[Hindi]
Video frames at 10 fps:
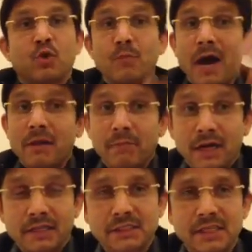कुमार
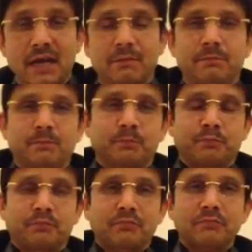मंगत
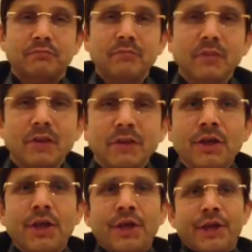
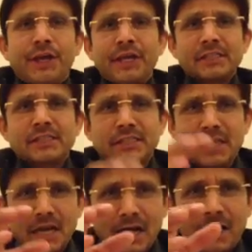साहब इन
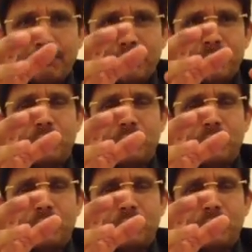सब